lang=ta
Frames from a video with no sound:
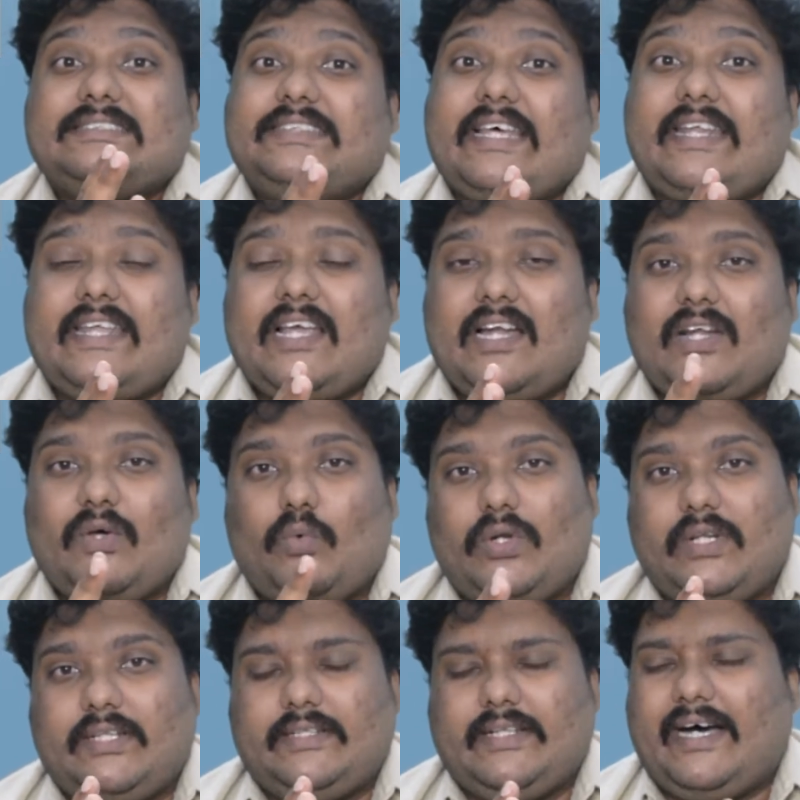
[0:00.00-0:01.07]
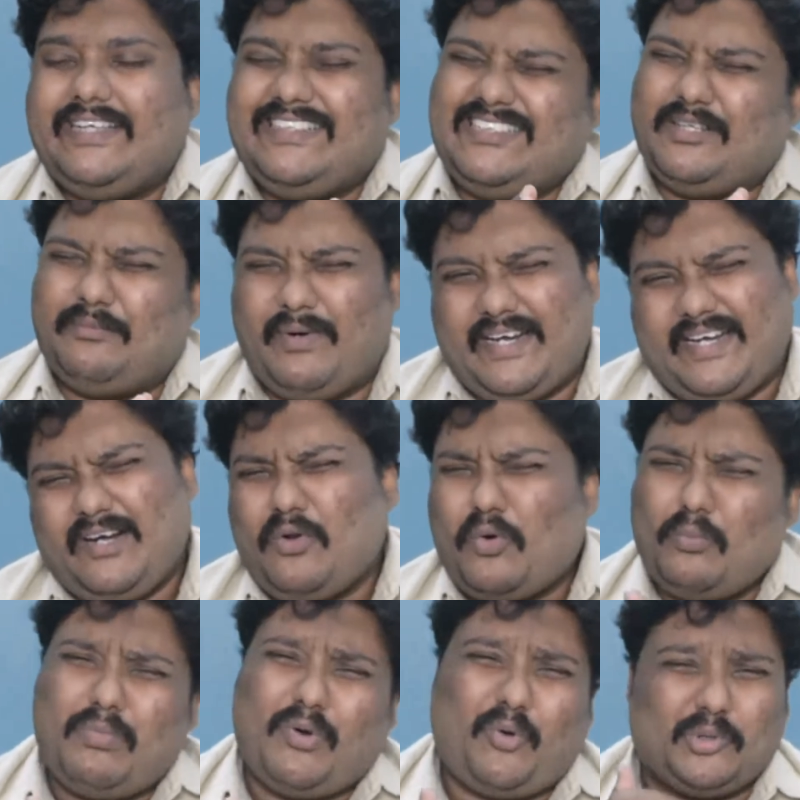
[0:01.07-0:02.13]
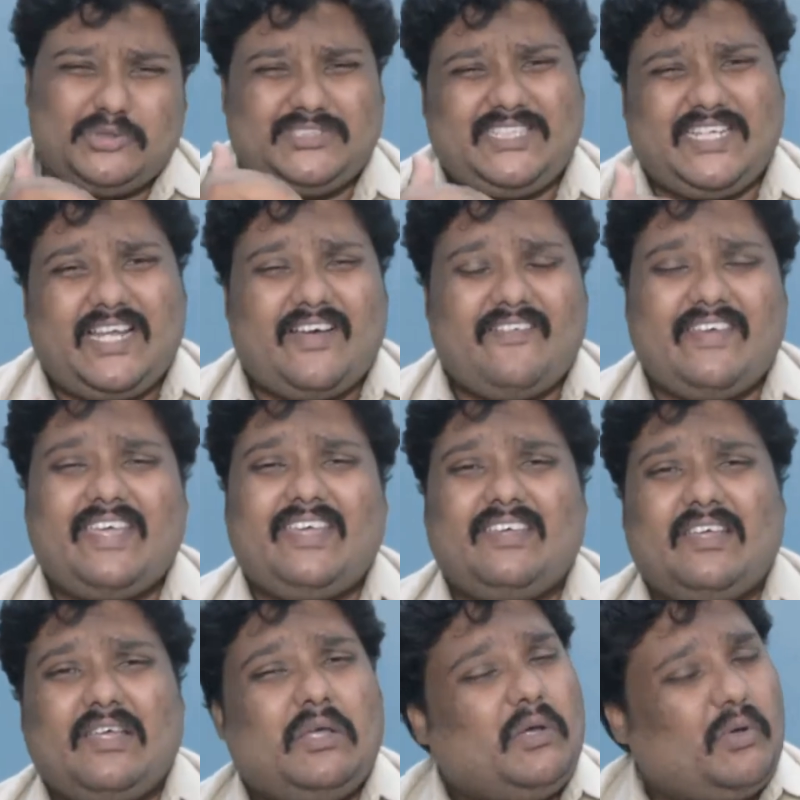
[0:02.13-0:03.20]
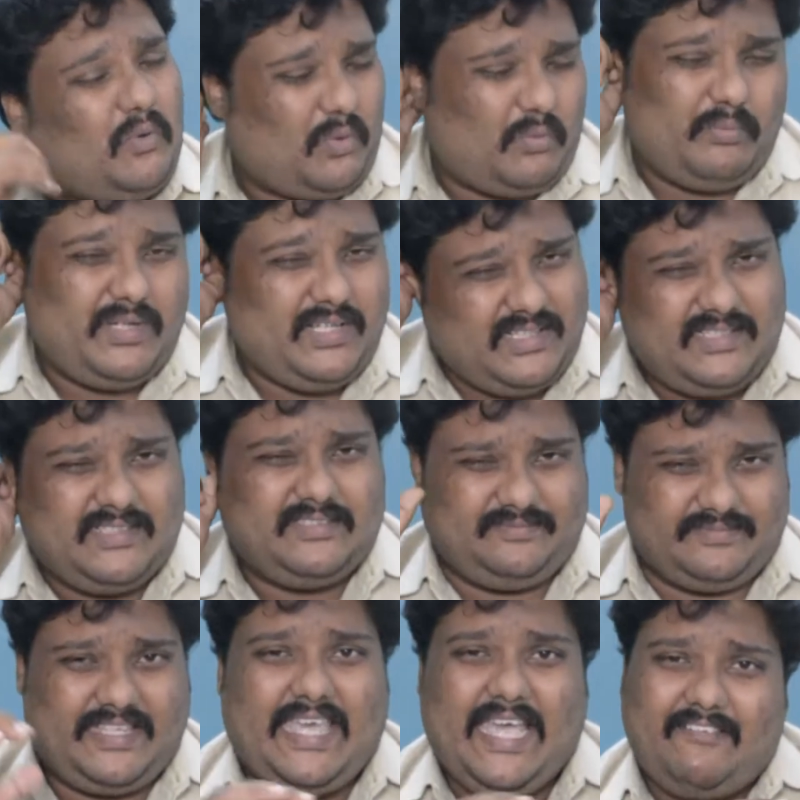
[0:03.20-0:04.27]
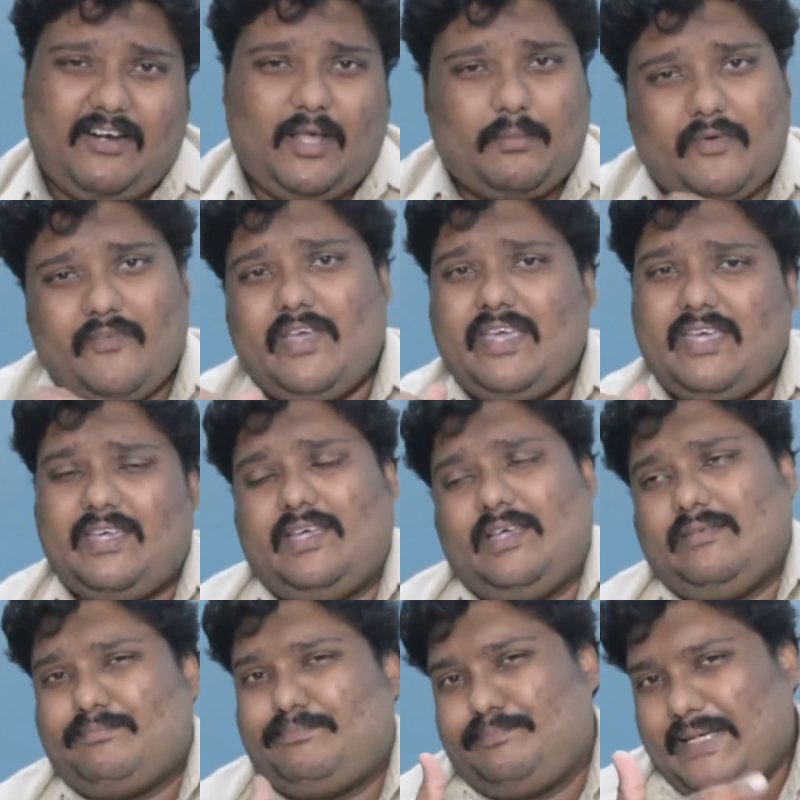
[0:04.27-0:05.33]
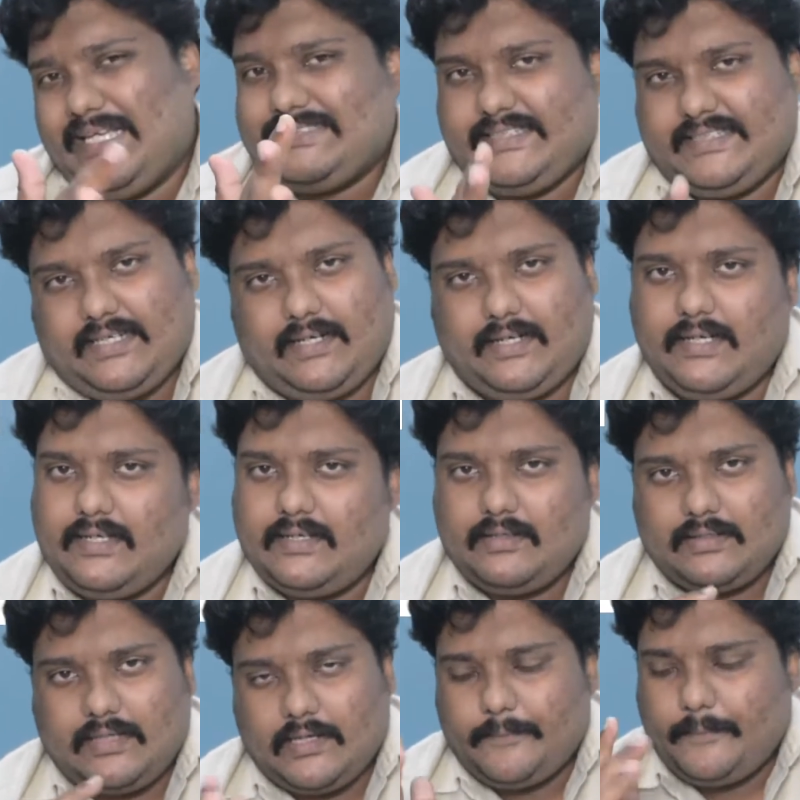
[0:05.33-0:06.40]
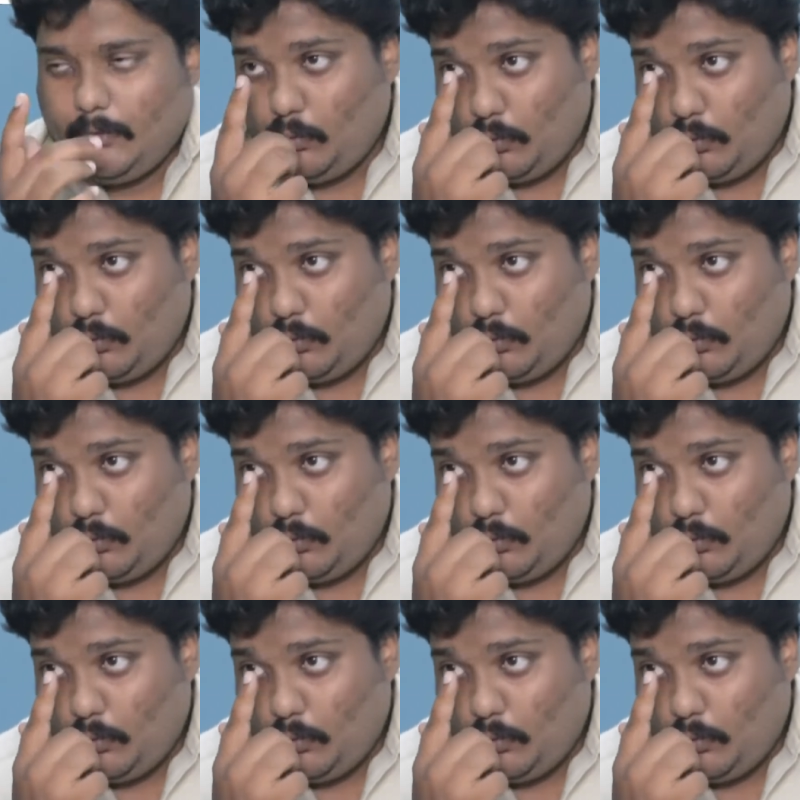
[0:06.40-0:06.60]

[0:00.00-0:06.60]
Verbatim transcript: சரியான ஒரு இதாக இந்த மாதிரியான ரொம்ப கொச்சையாகவே ரொம்ப கேவலமாகவே பேசிட்டாங்க கருப்பூர்